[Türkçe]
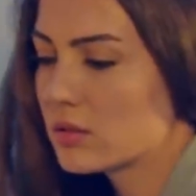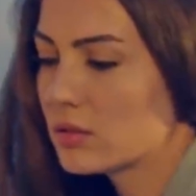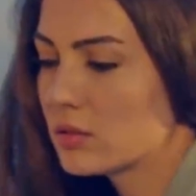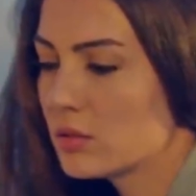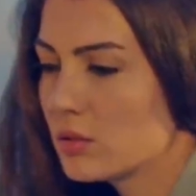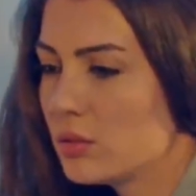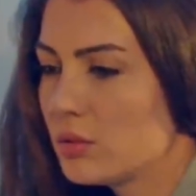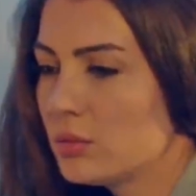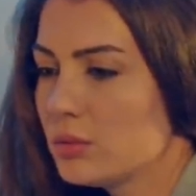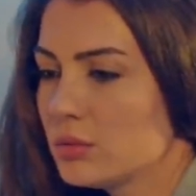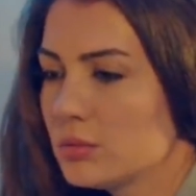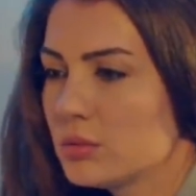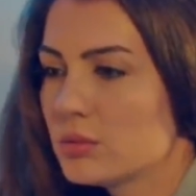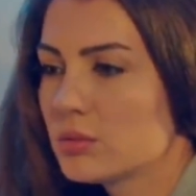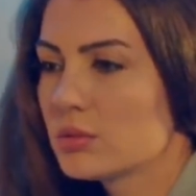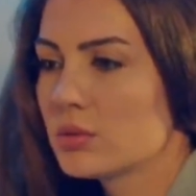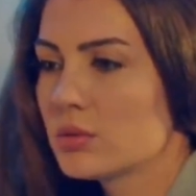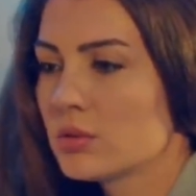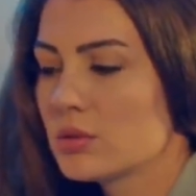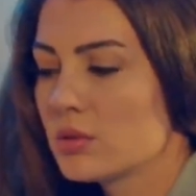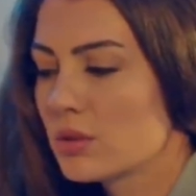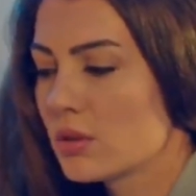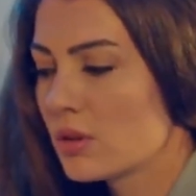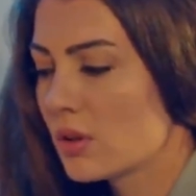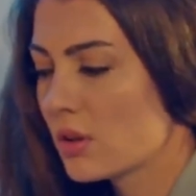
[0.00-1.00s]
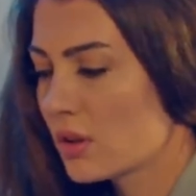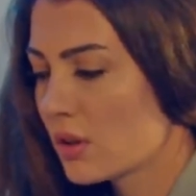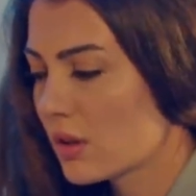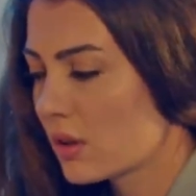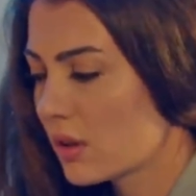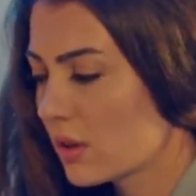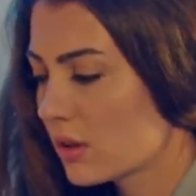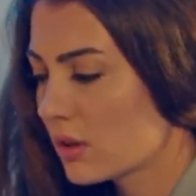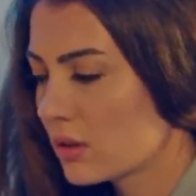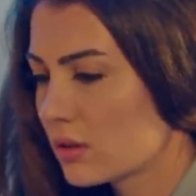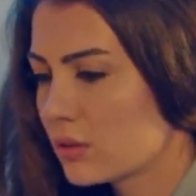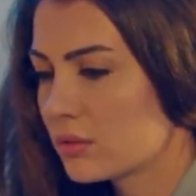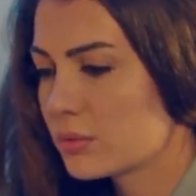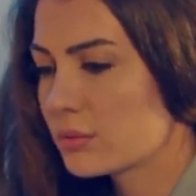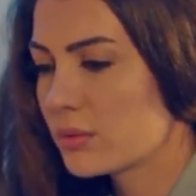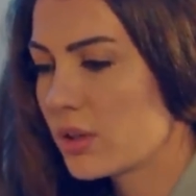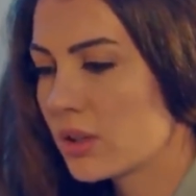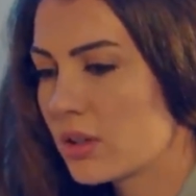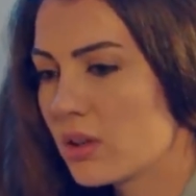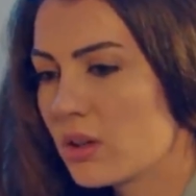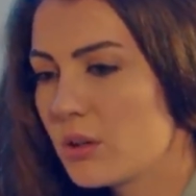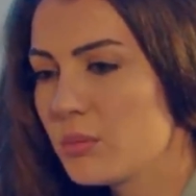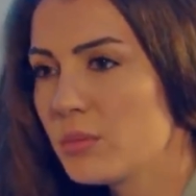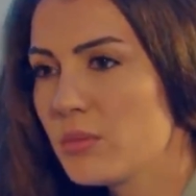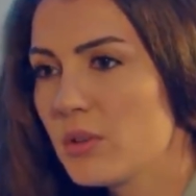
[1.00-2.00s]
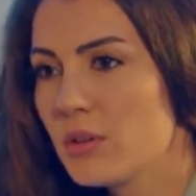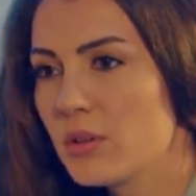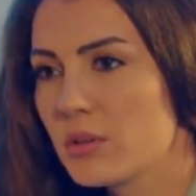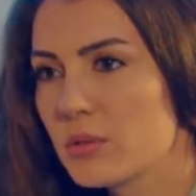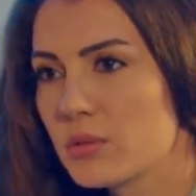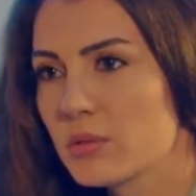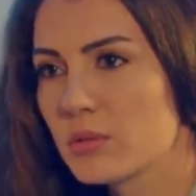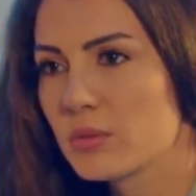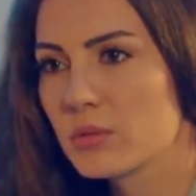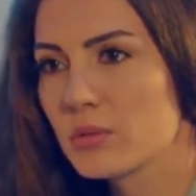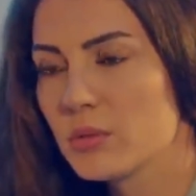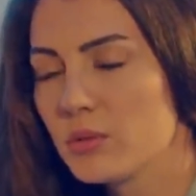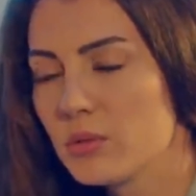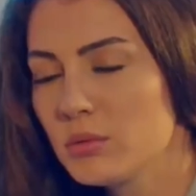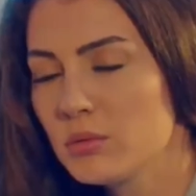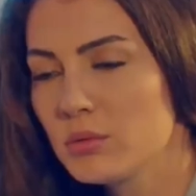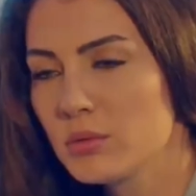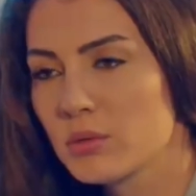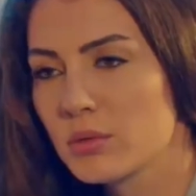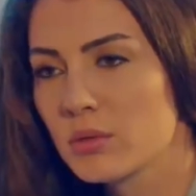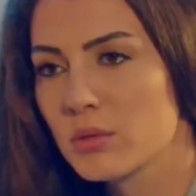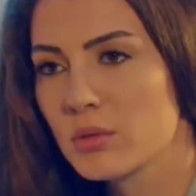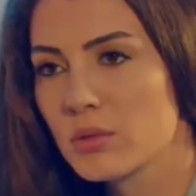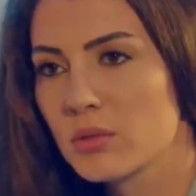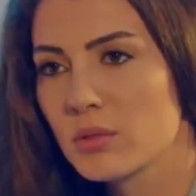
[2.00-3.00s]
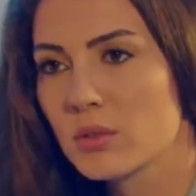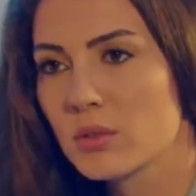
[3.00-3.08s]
Ne oldu? Ayağım mı ağrıyor? Ne oldu?